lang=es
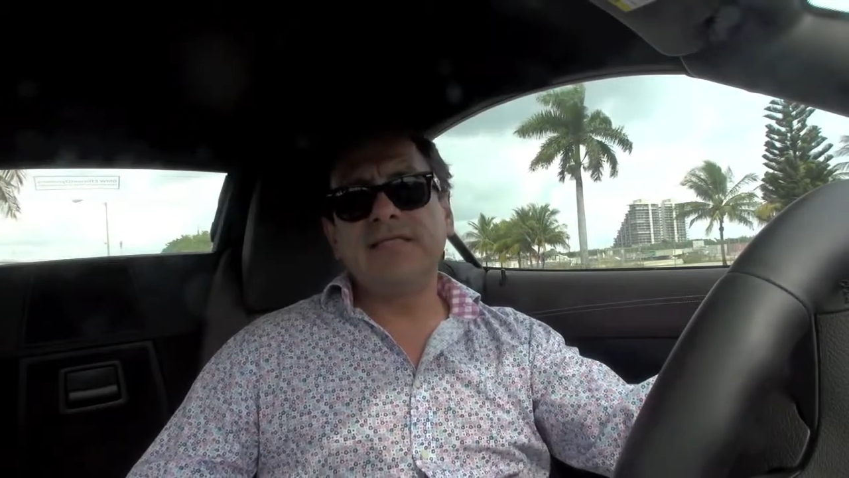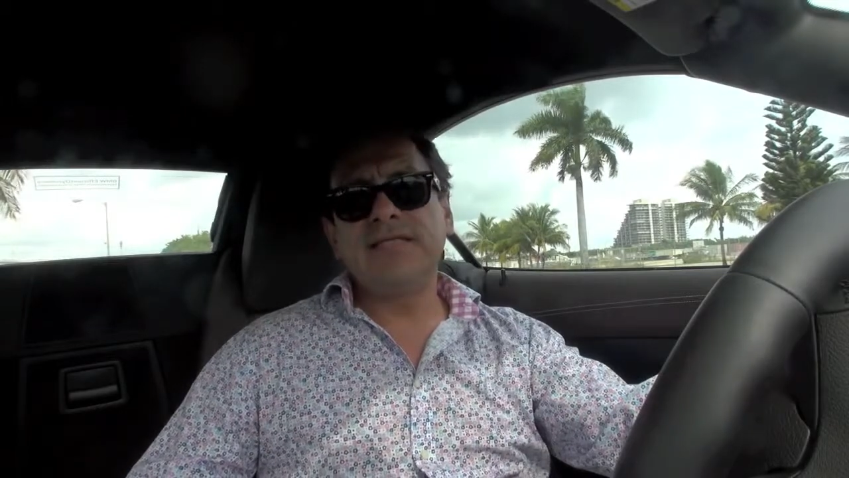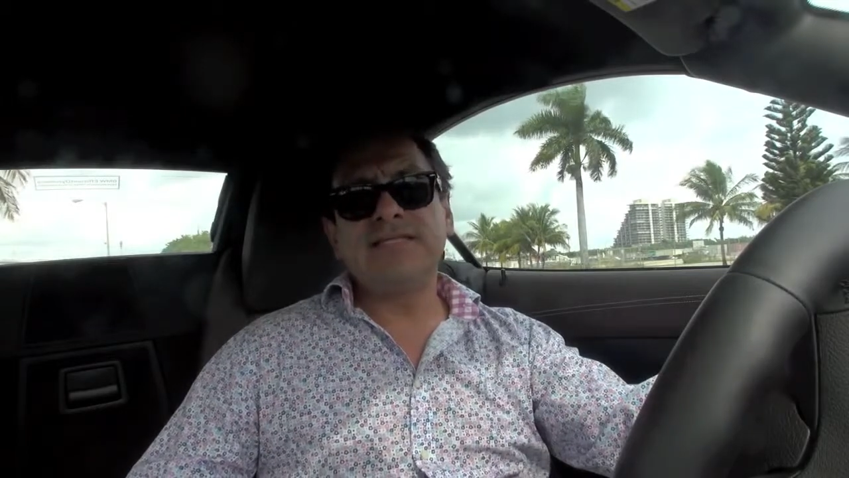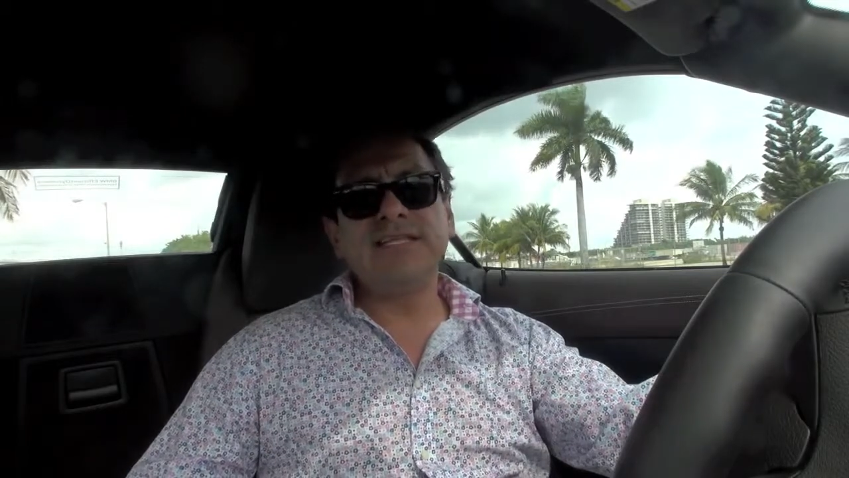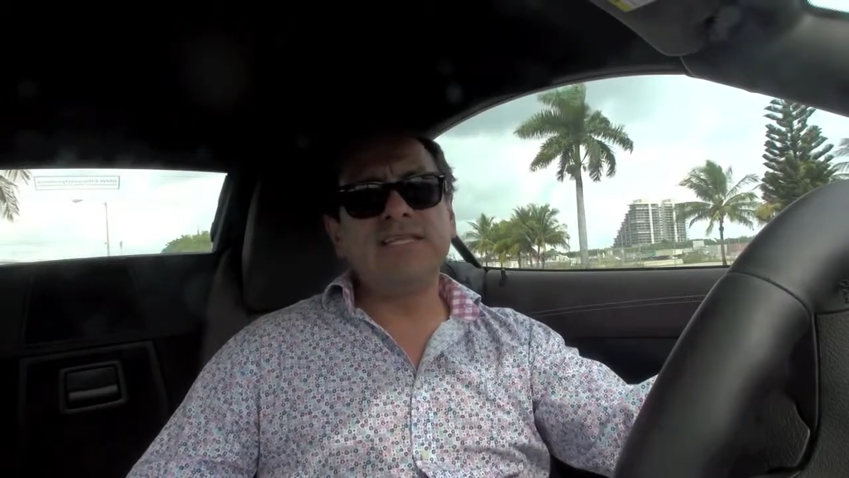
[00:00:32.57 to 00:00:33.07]

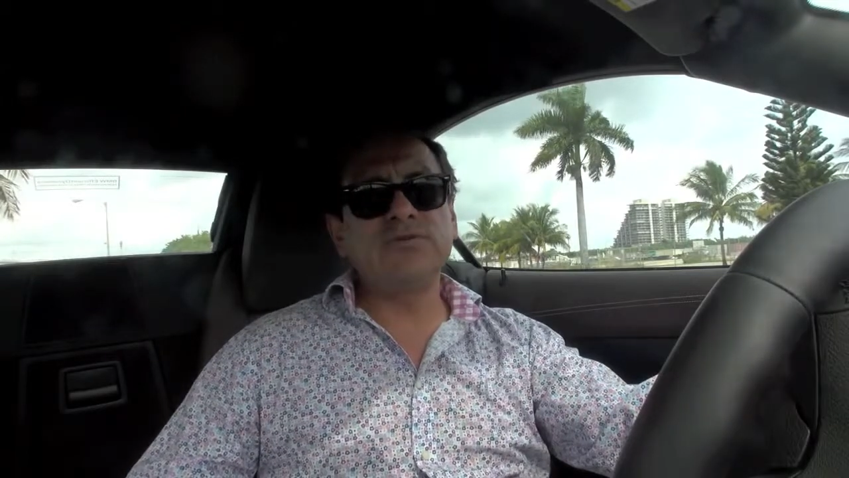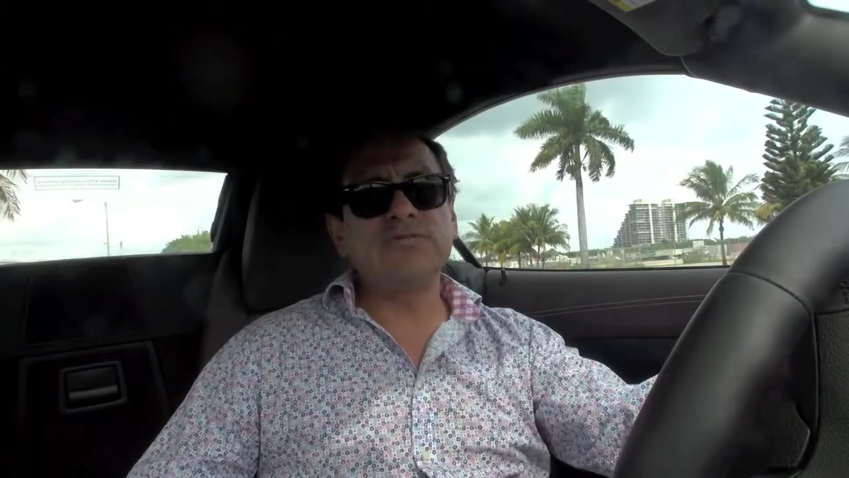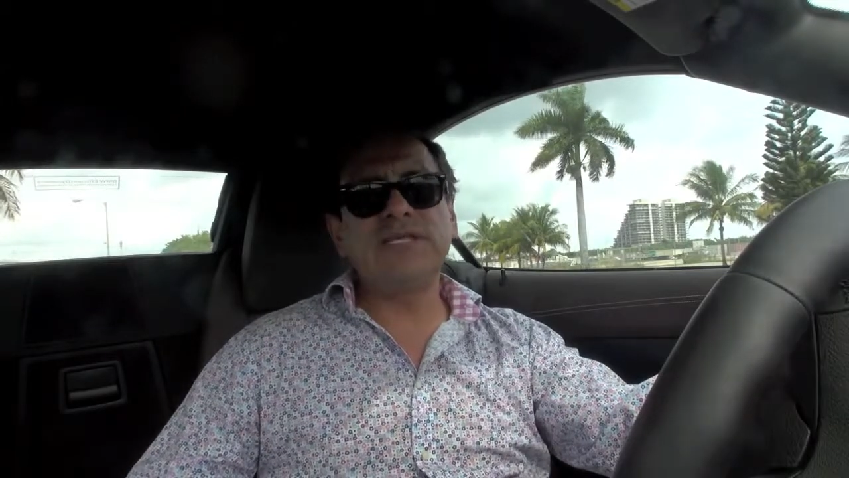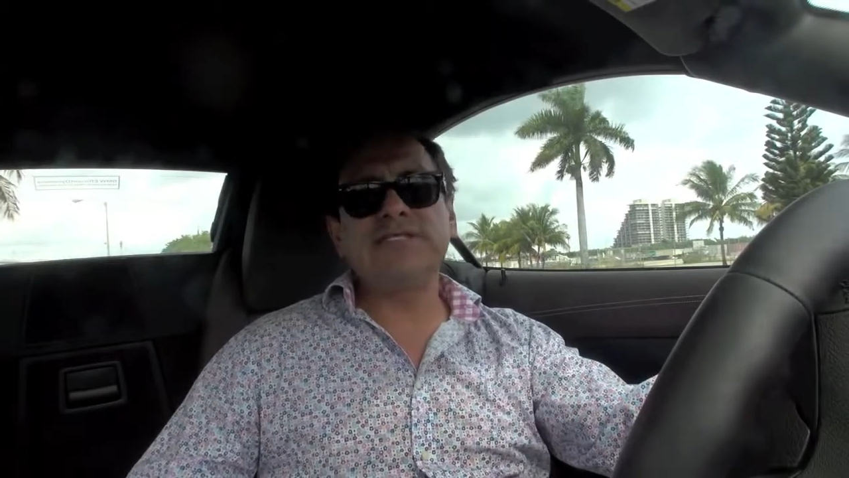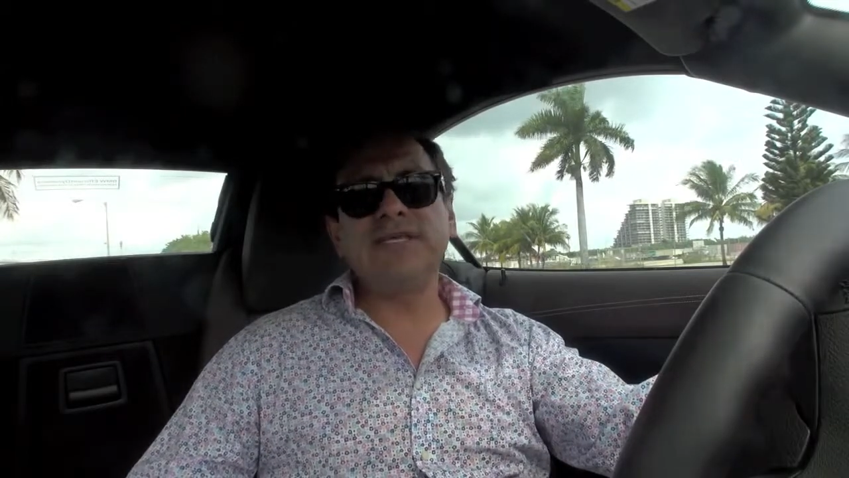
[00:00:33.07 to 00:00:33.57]
3 litros,
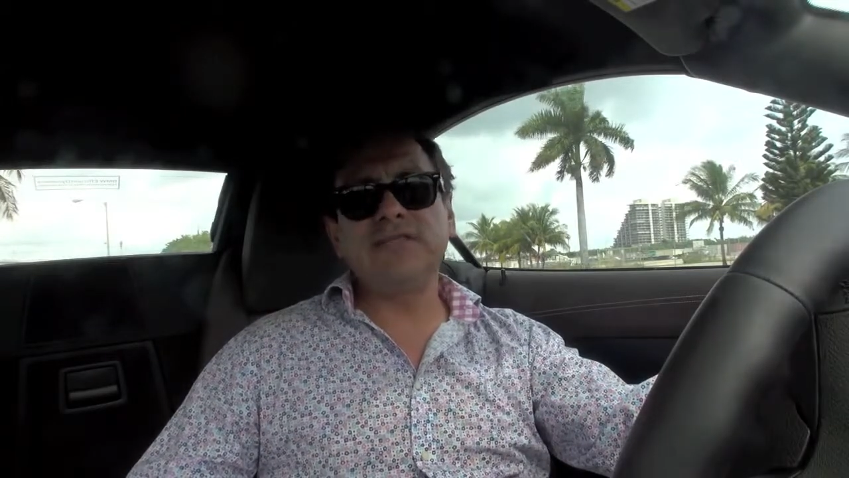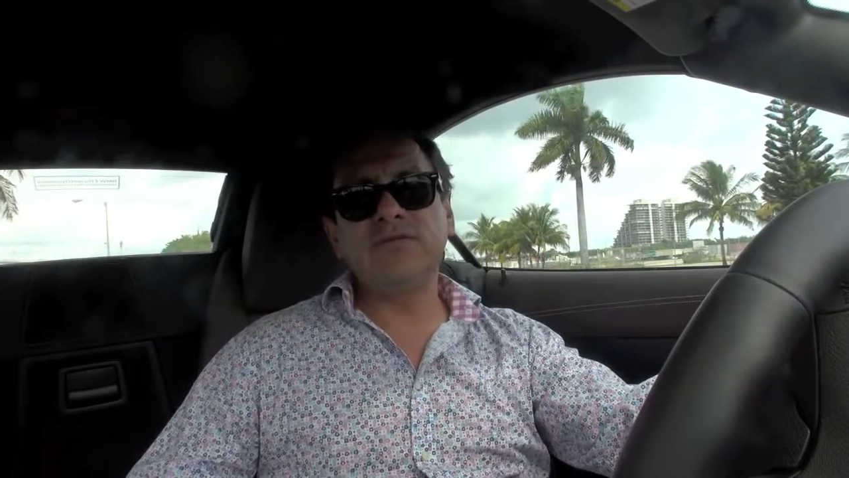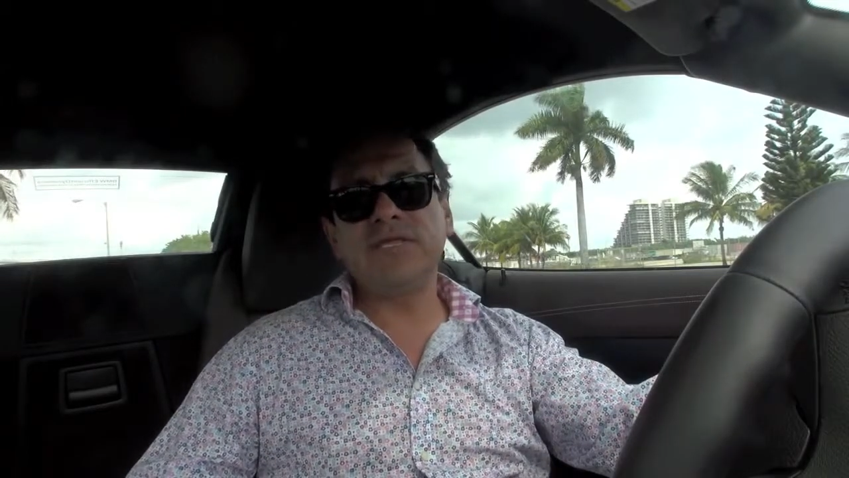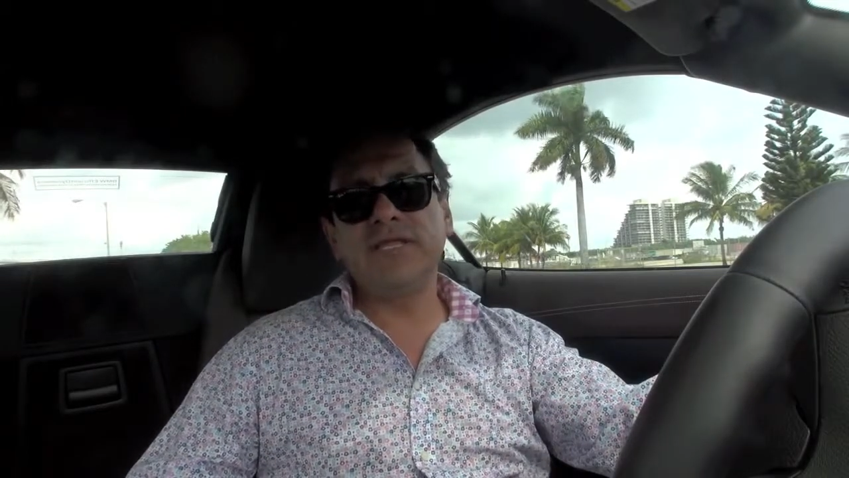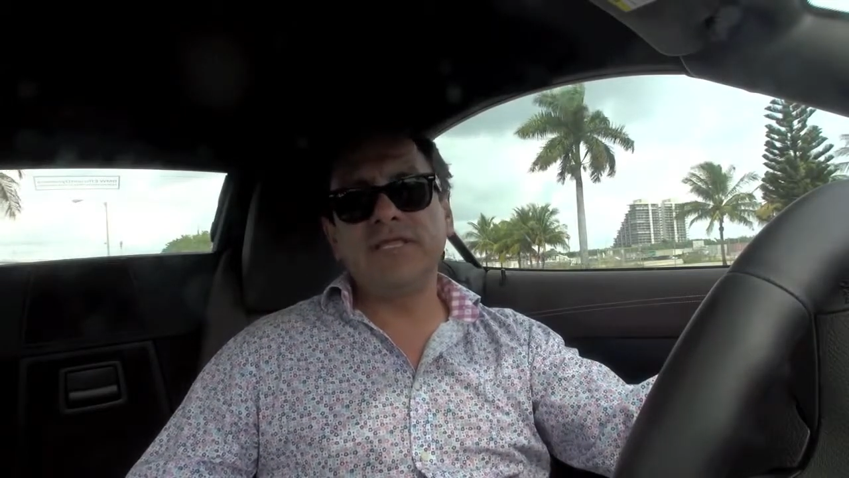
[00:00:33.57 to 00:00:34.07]

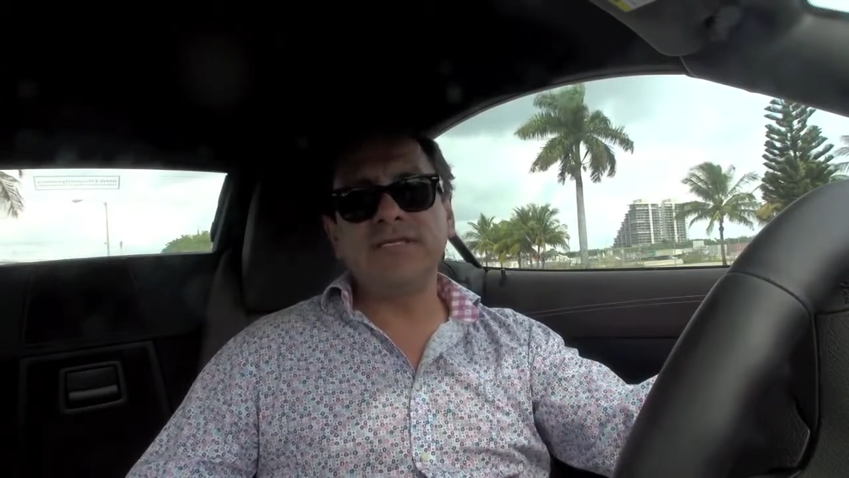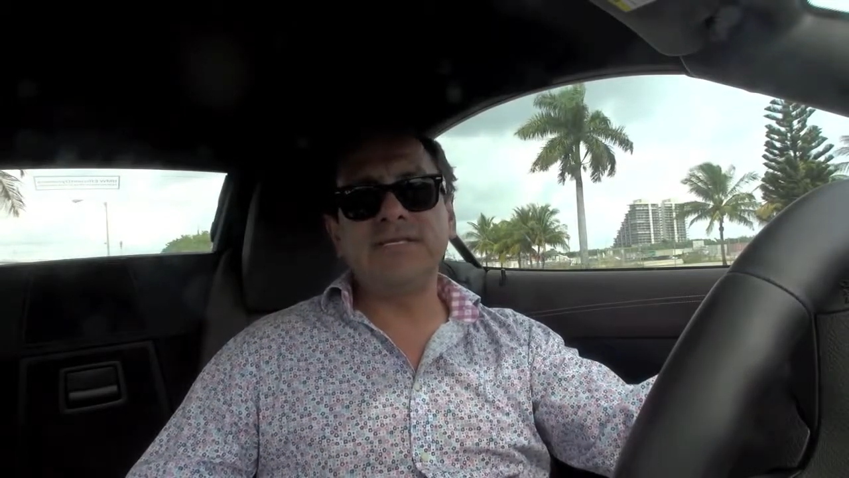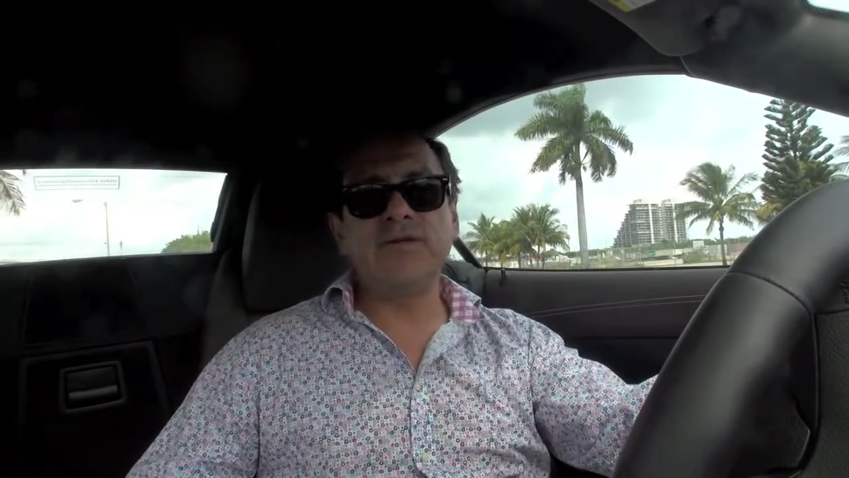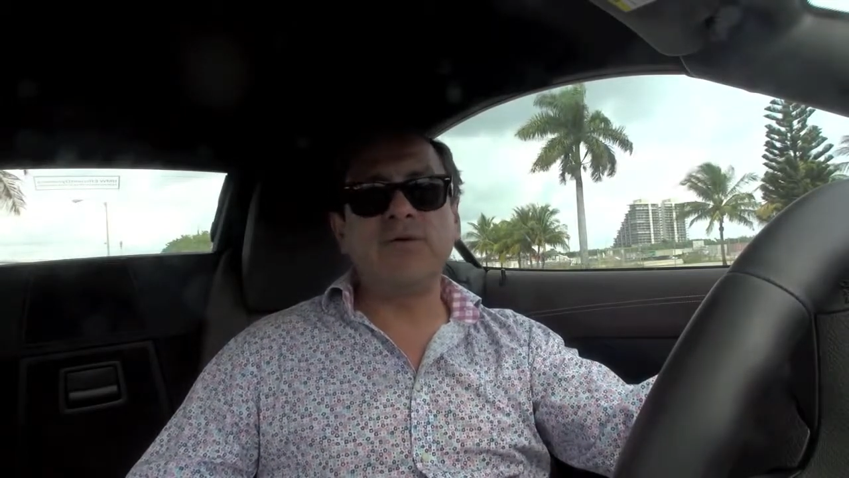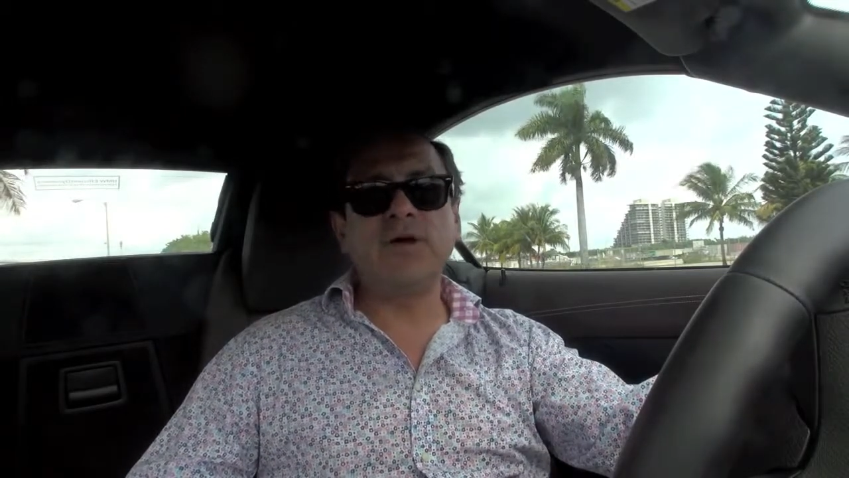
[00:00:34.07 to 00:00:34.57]
335